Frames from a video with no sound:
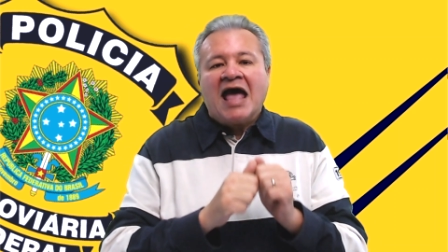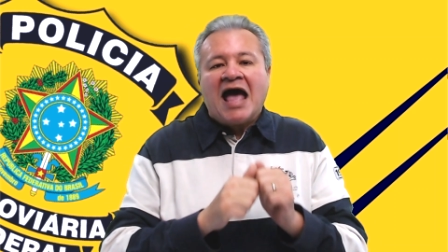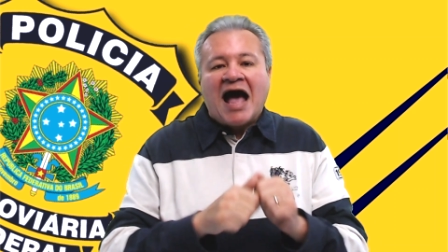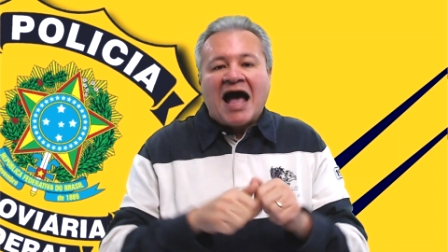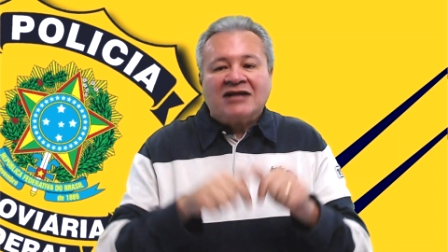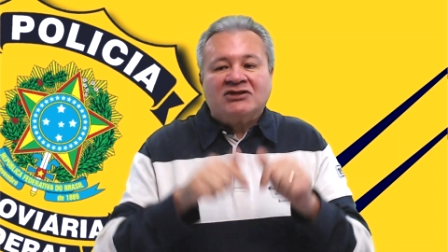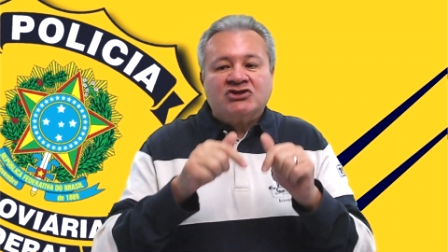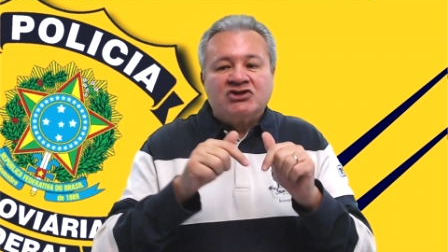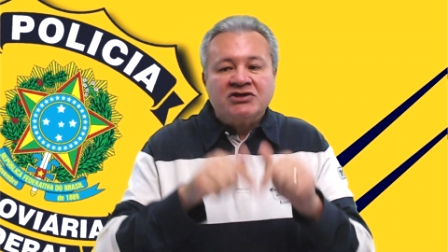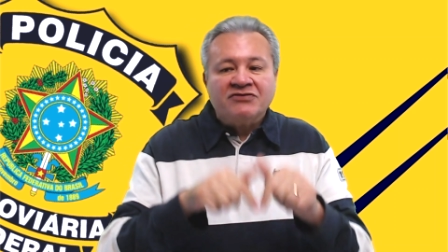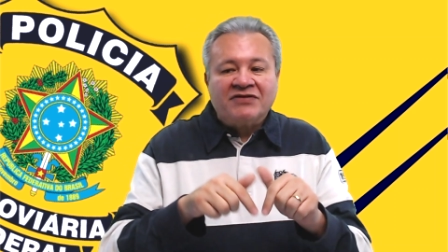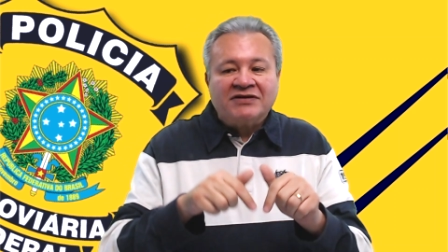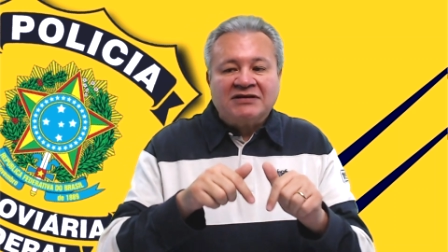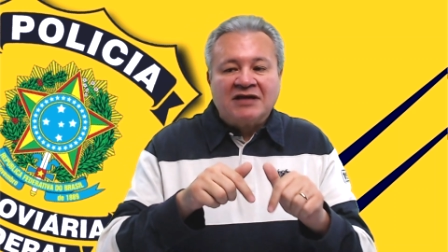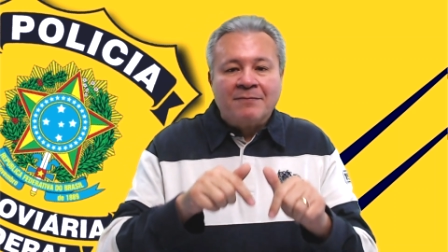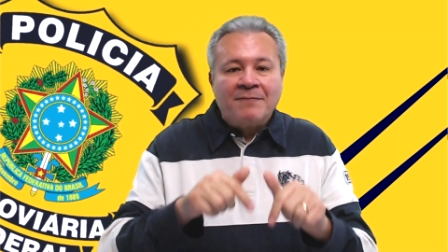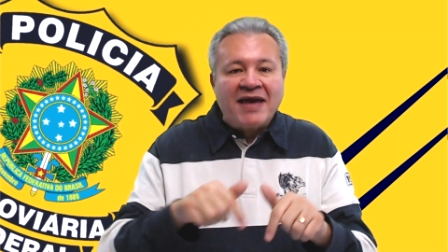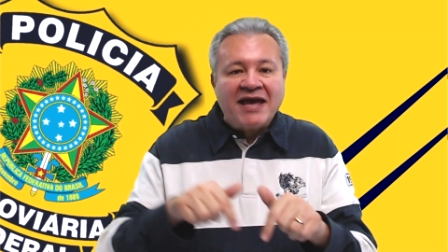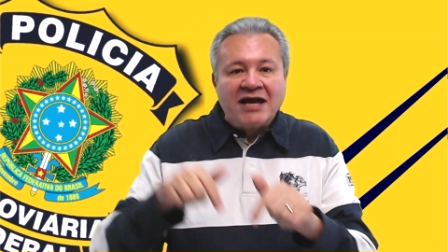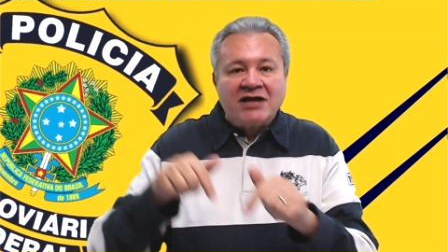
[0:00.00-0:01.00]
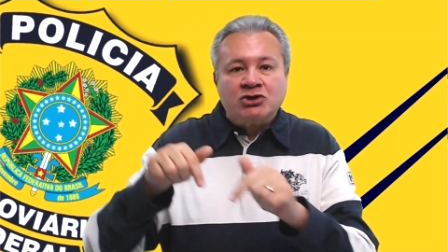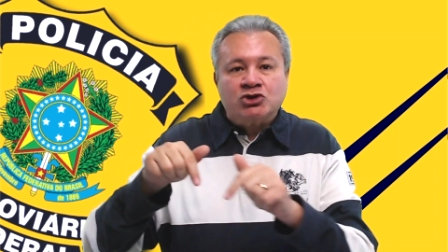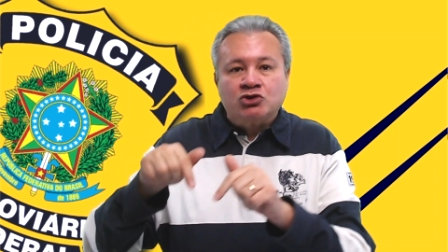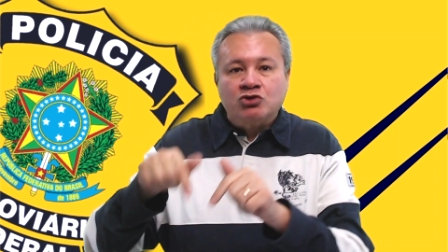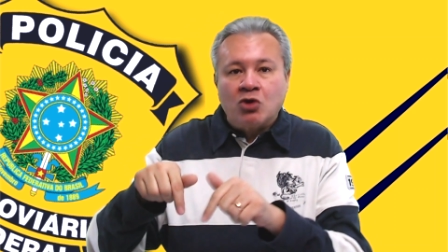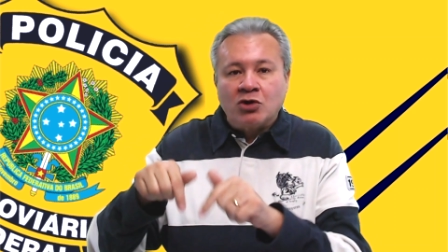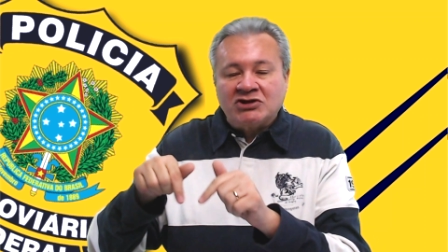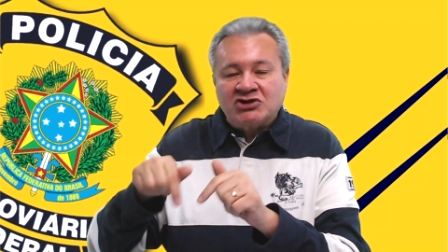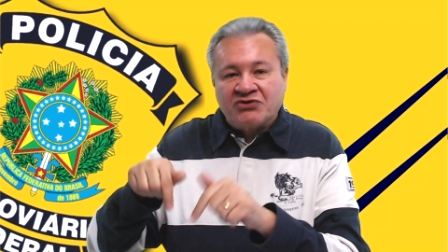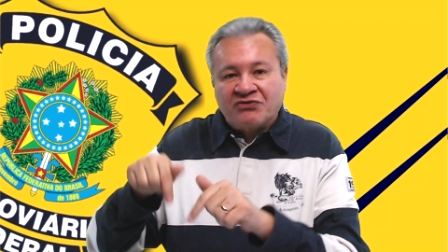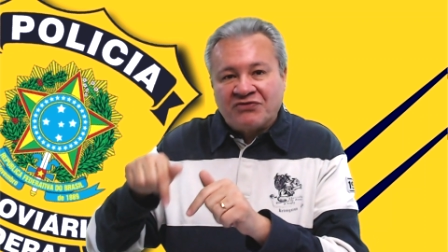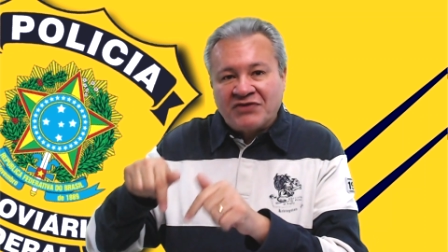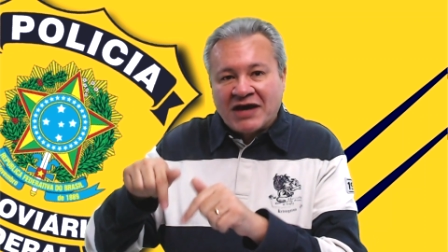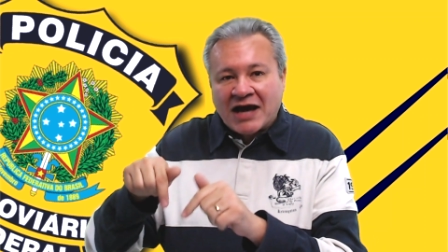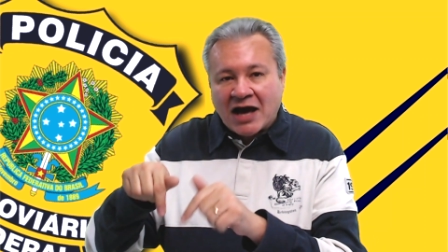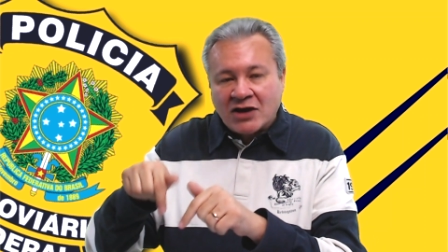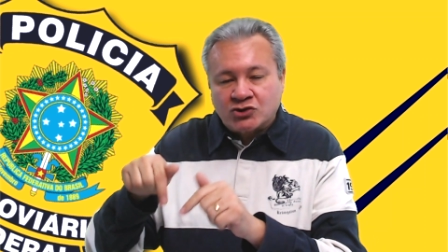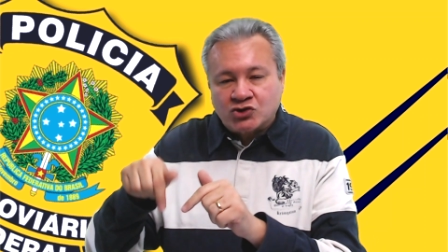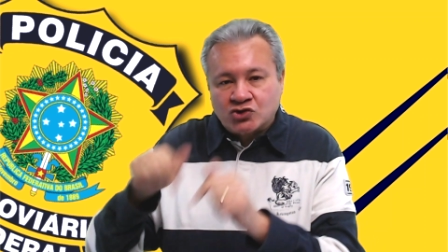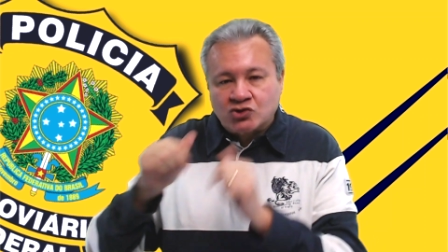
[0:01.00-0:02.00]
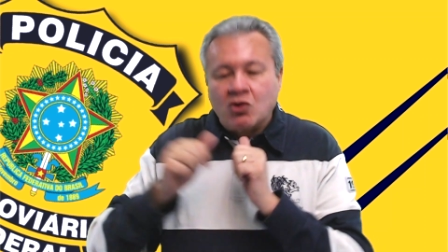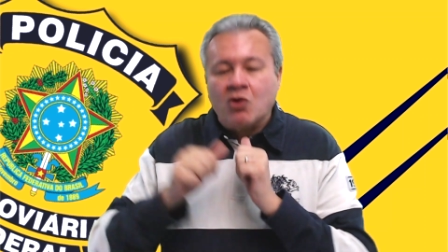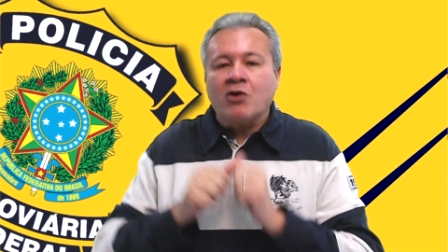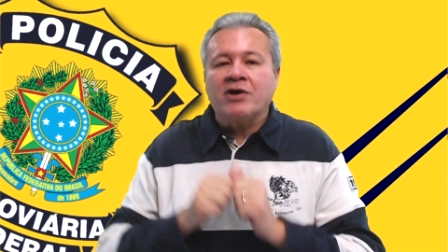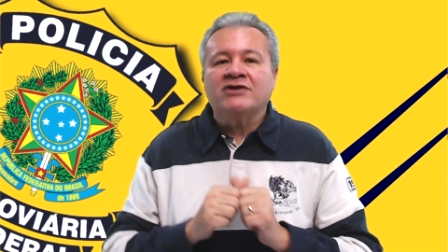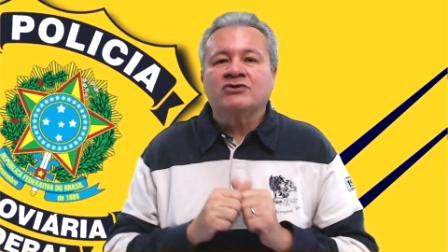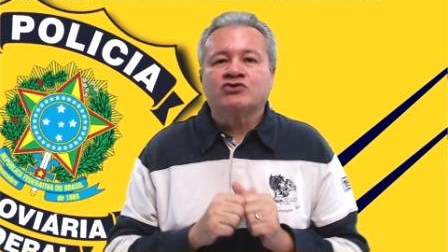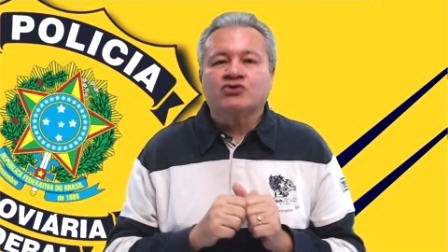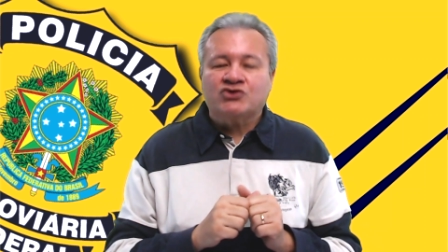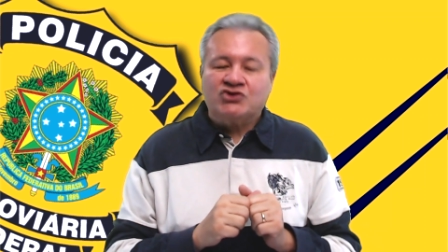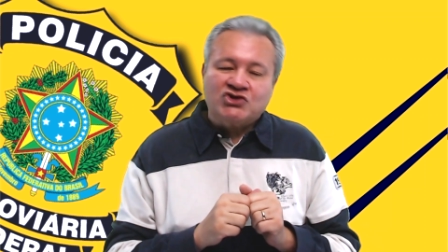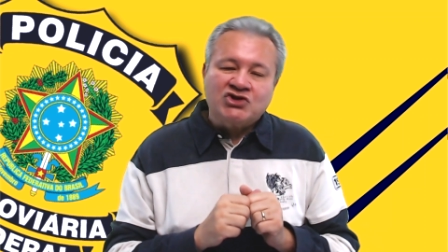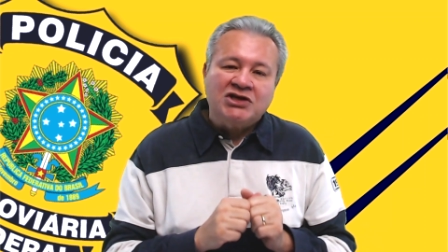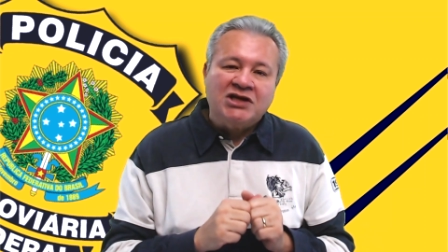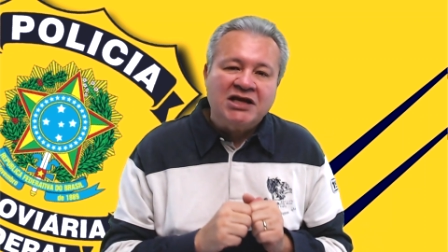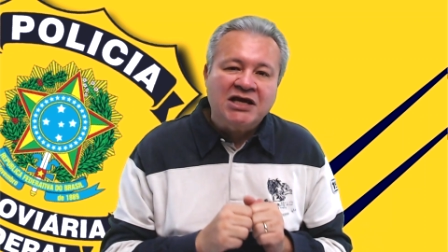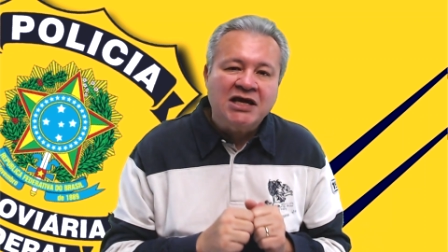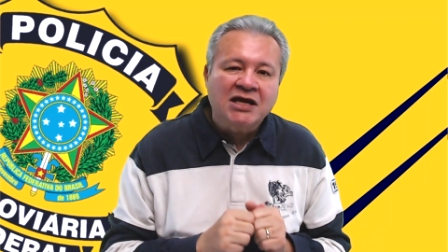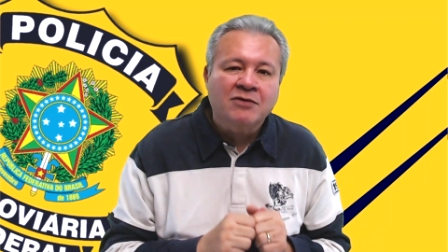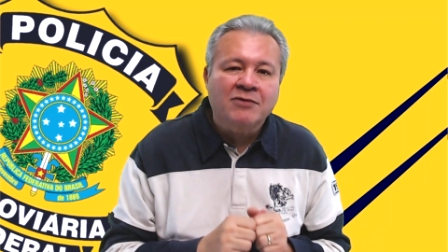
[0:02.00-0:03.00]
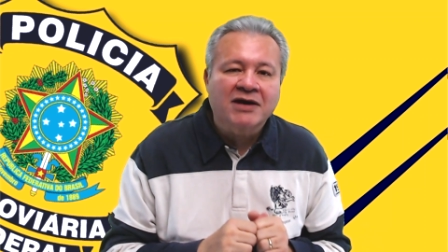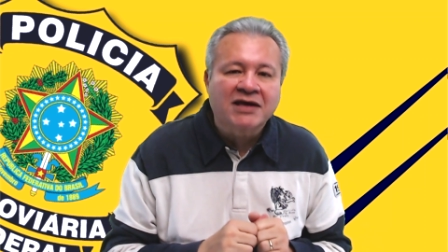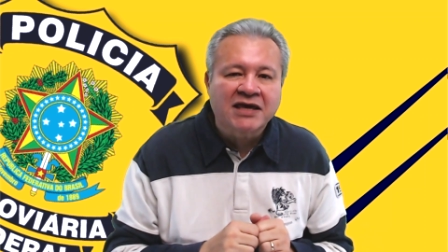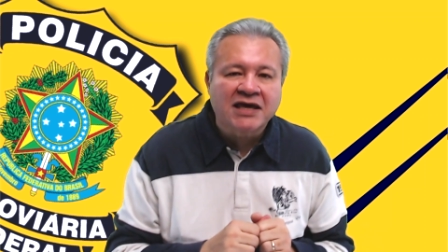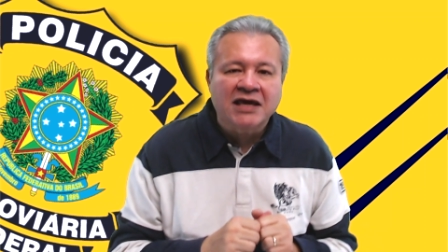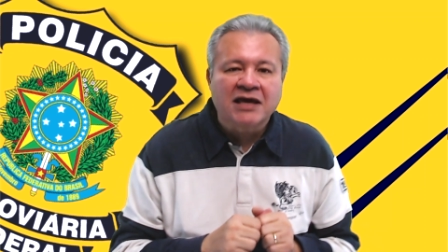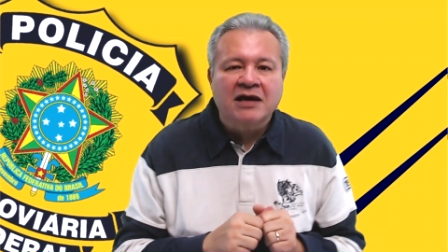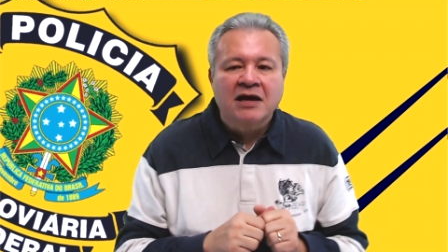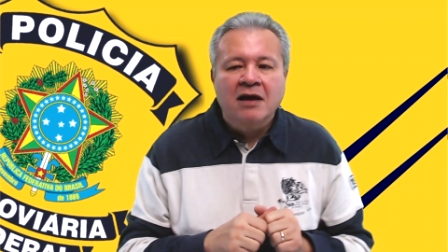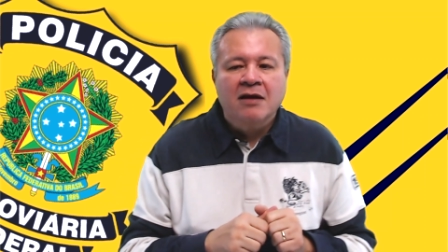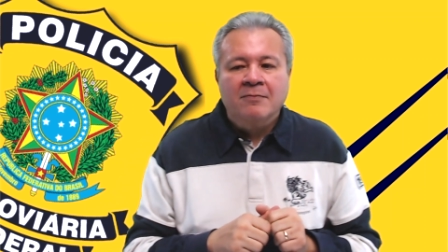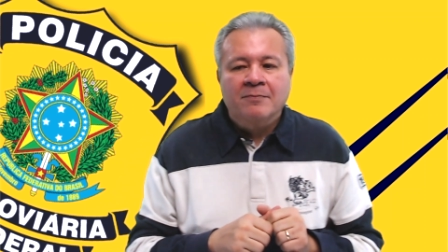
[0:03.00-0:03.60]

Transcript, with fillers: Ativa também as notificações notificações, o sininho aqui,